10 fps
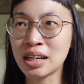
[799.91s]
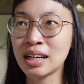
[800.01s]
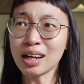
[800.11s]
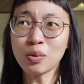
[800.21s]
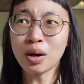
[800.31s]

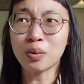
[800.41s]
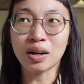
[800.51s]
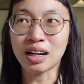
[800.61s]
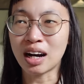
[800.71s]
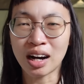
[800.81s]
因为我
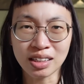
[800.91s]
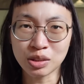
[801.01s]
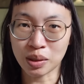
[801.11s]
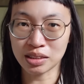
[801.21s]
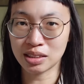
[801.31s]
很
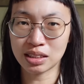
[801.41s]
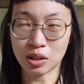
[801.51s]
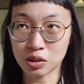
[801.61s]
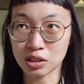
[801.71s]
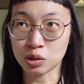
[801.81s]
喜欢这些
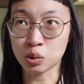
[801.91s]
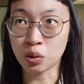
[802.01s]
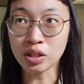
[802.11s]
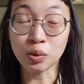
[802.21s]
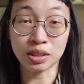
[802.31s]
角色，
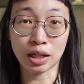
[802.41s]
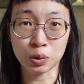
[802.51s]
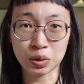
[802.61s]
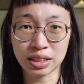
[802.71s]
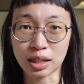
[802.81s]
所以我才
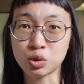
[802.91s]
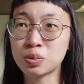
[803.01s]
读得下去。